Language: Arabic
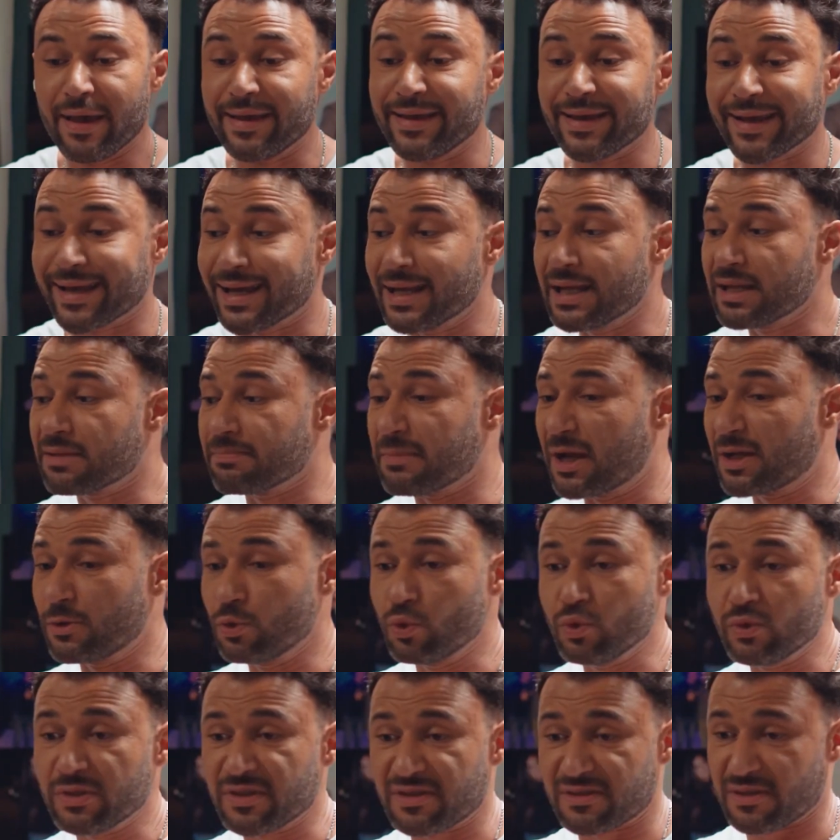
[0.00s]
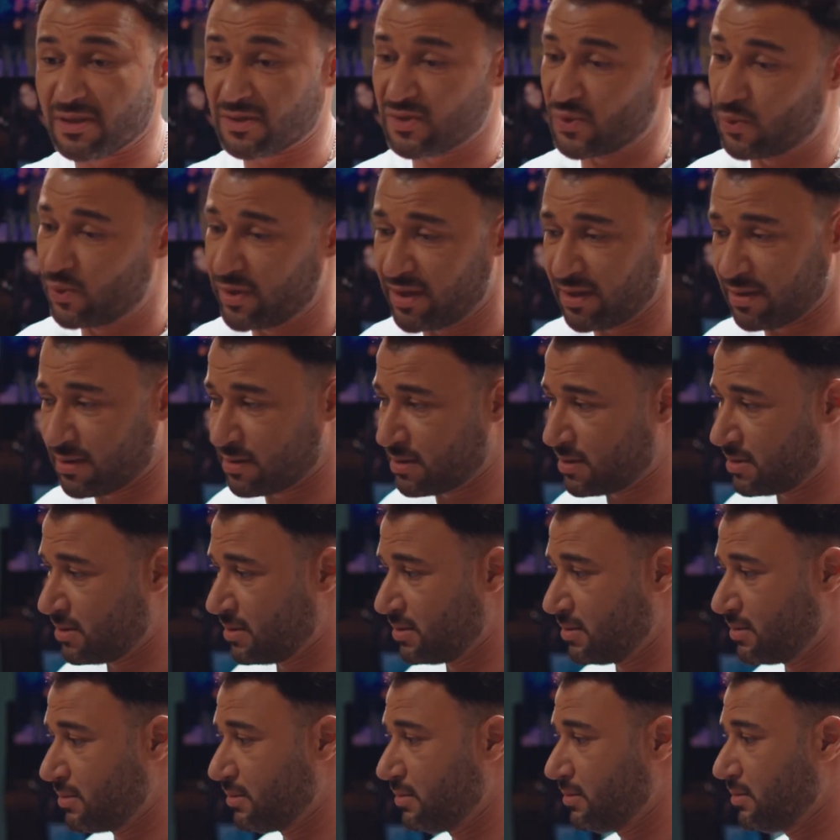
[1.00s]
هي كانت مجنون التصوير
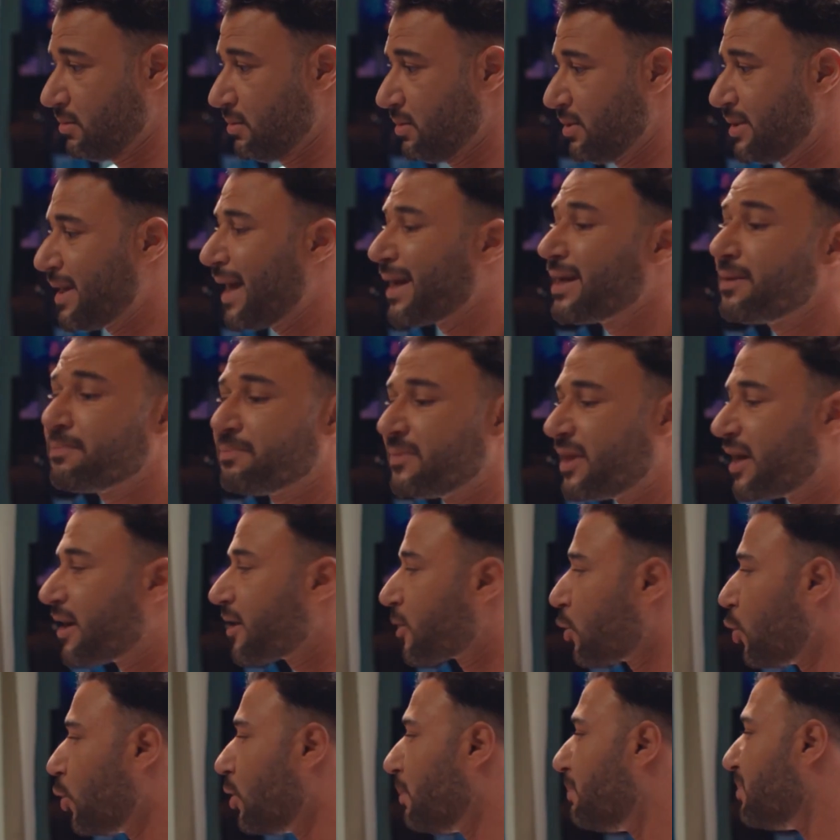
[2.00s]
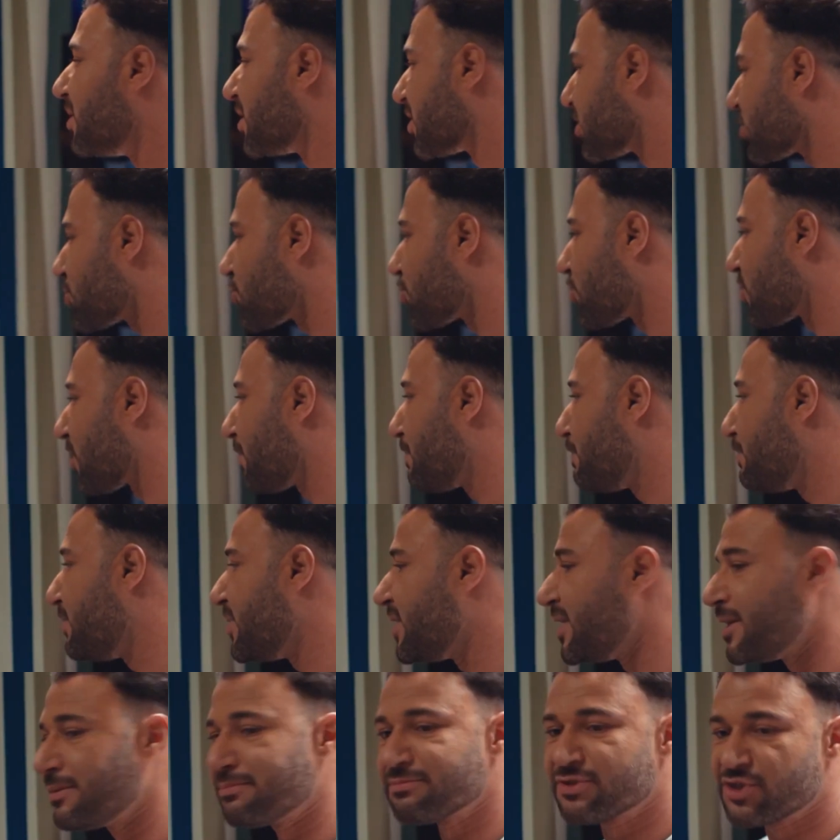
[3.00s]
يعني بناكل بنشرب
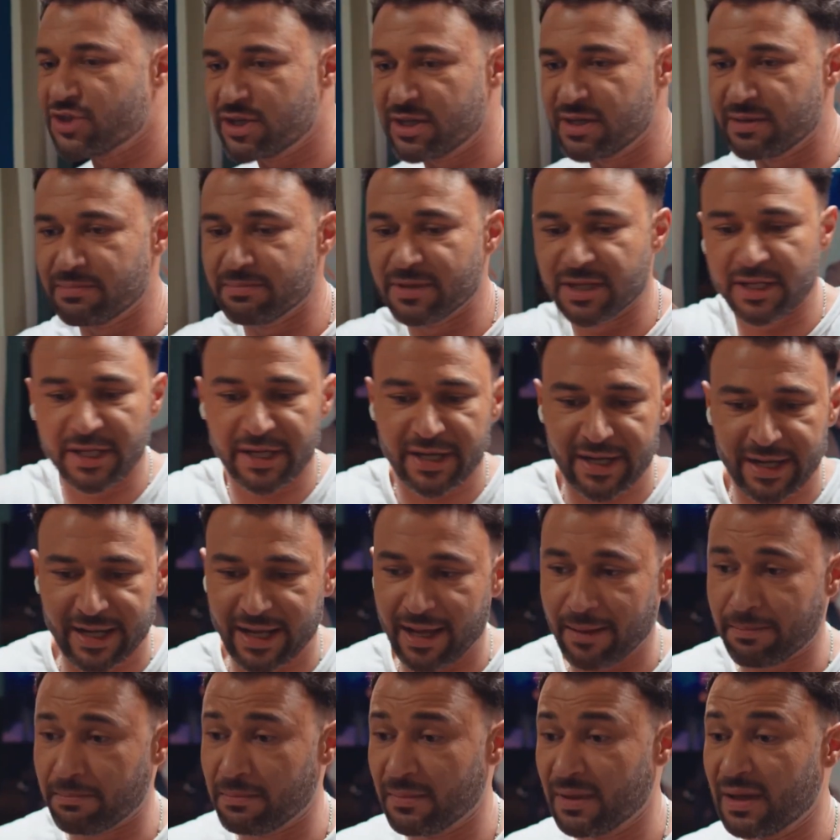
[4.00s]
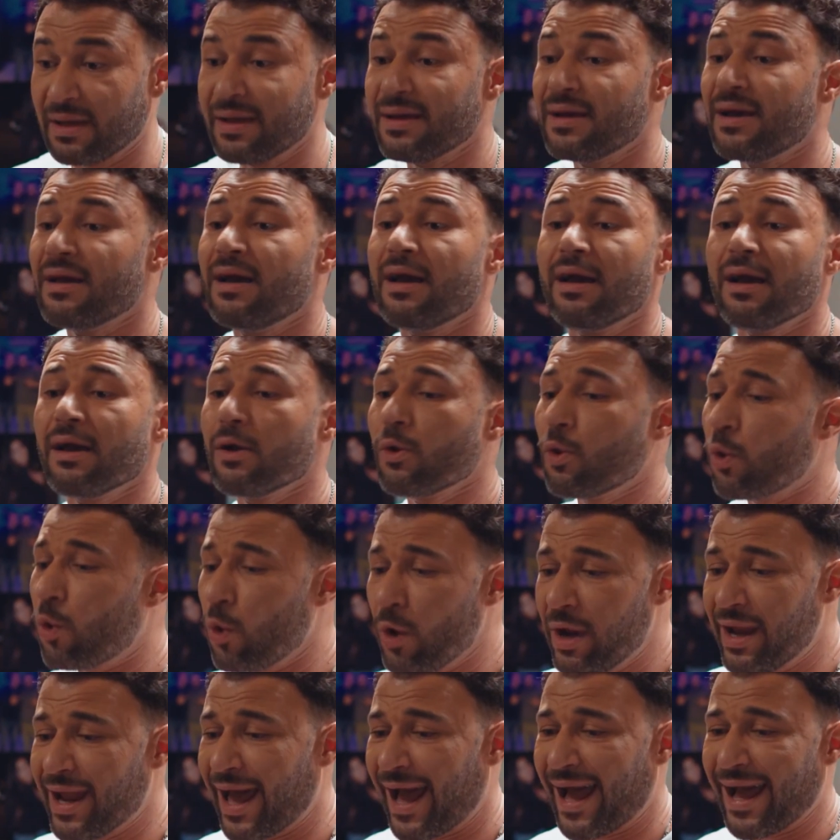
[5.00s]
بنمشي بنركب
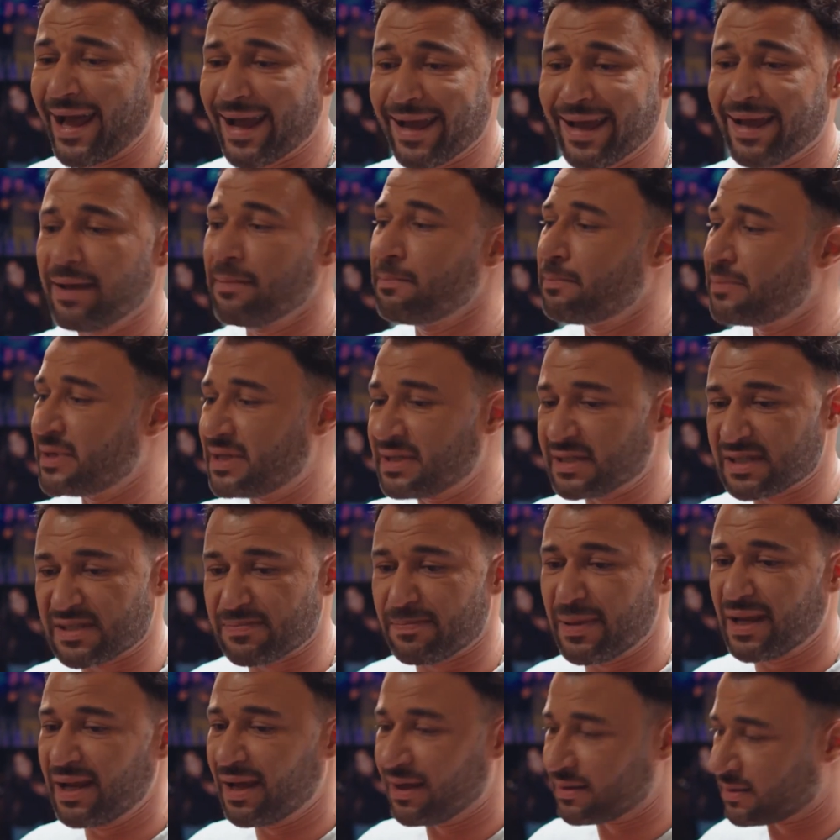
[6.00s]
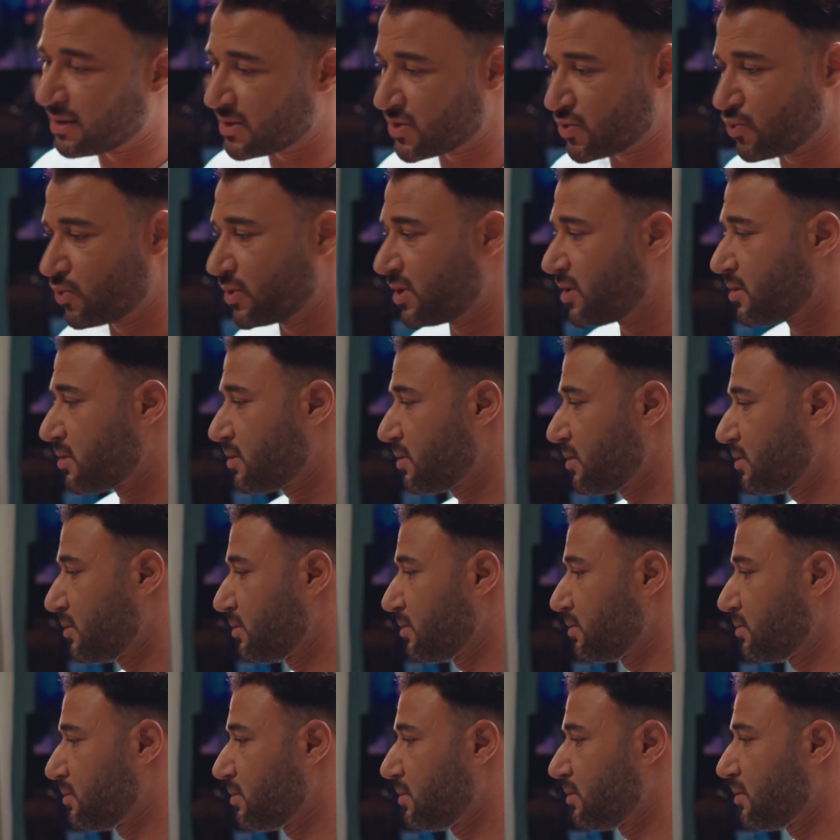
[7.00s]
كل حاجة بالنسبة لها تصوير
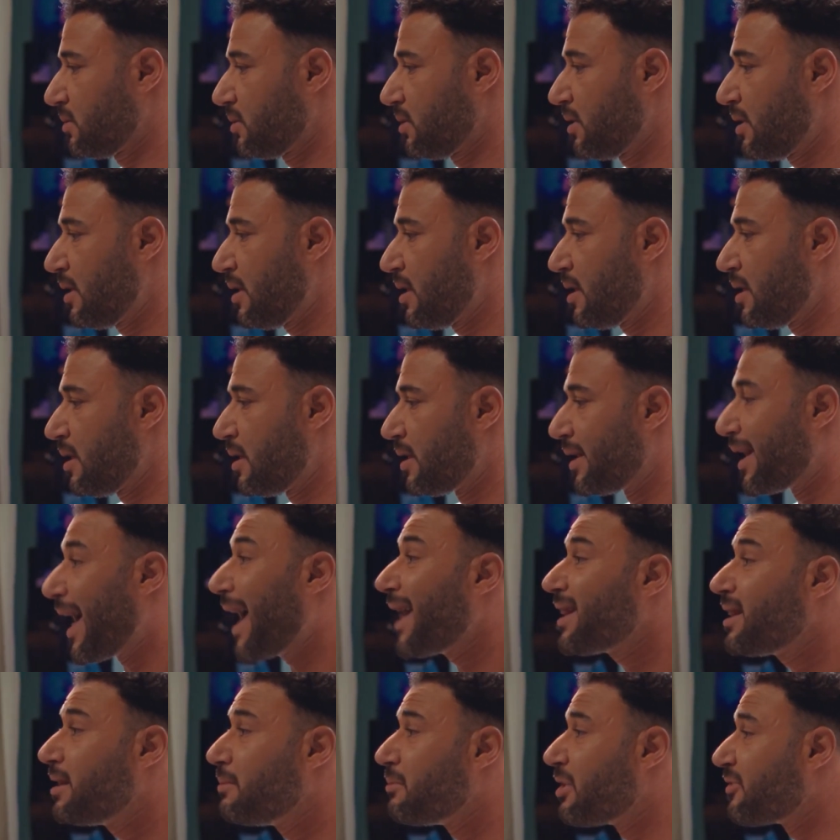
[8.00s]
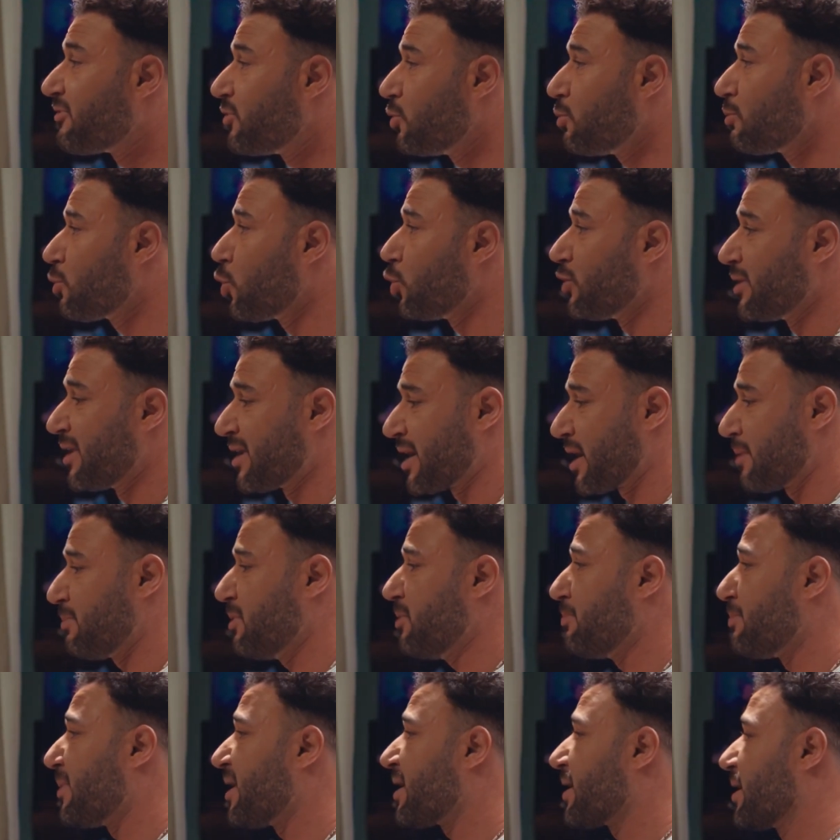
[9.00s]
لحد ما في يوم كنا
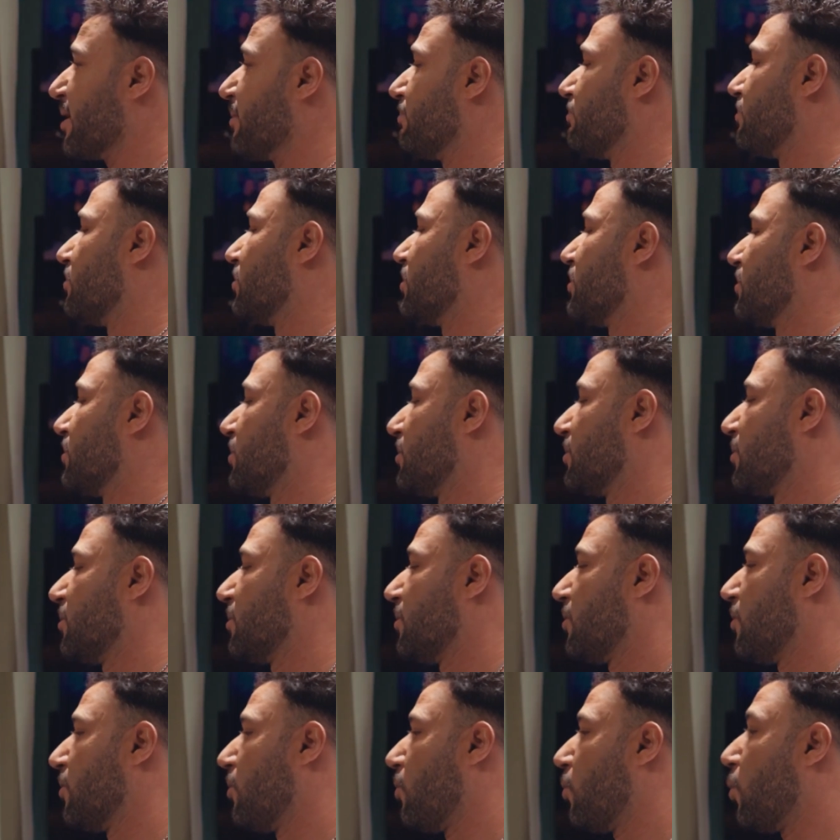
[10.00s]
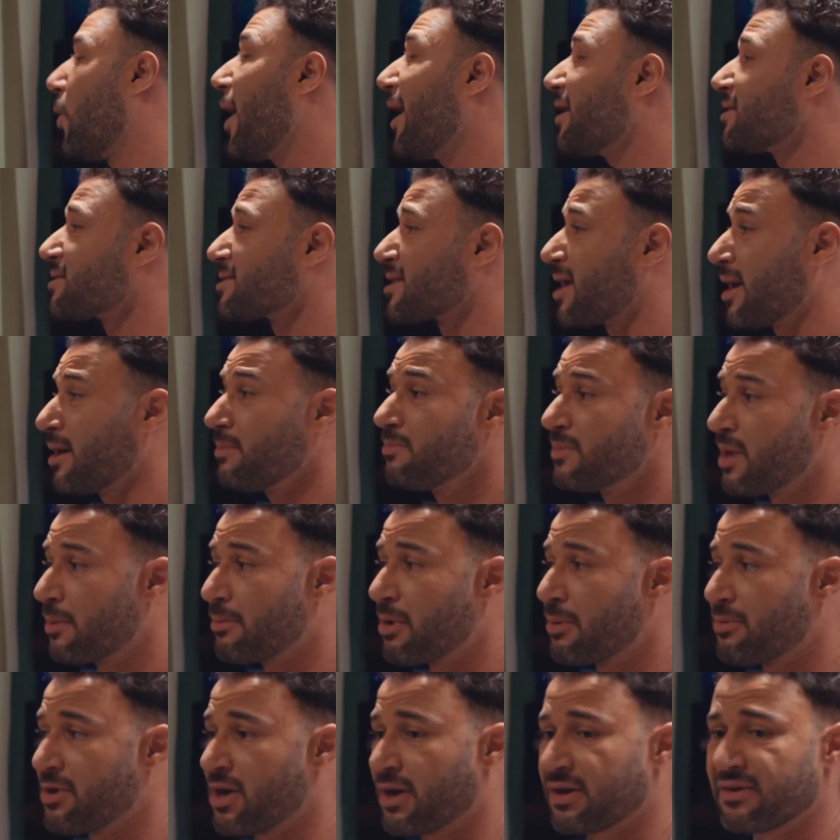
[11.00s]
راكبين مركب واحد صاحبنا
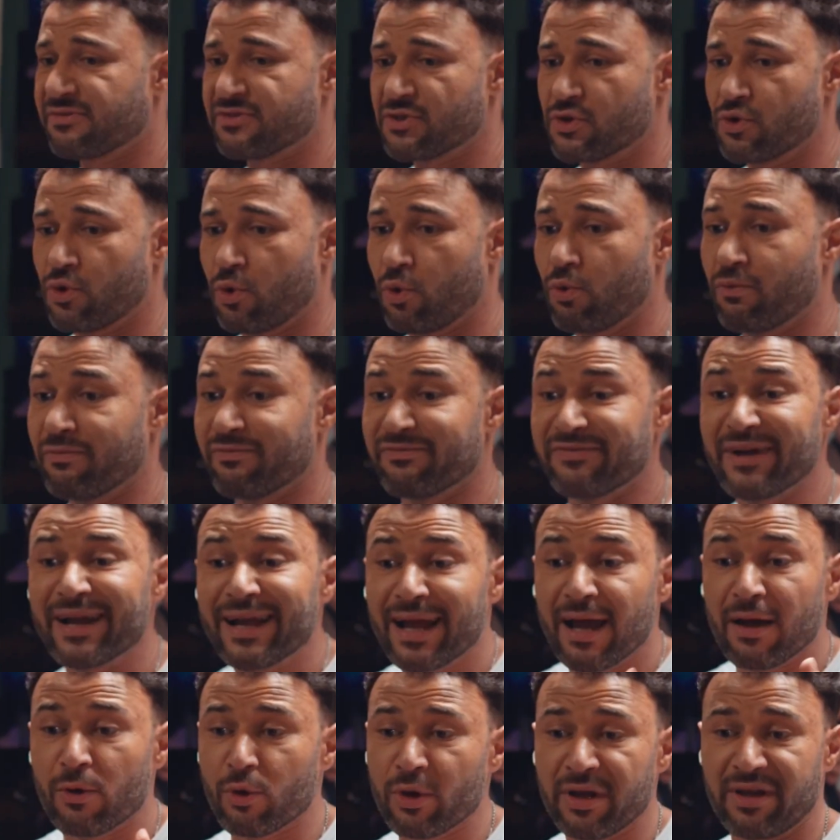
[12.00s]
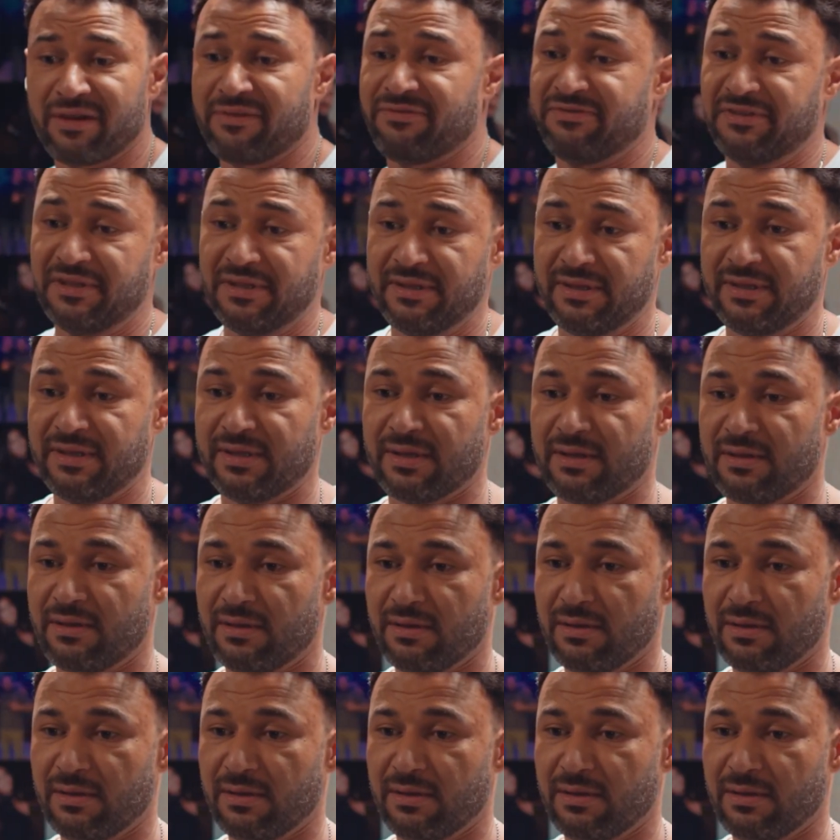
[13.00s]
ما بيعرفش يعوم فجأة وقع في النيل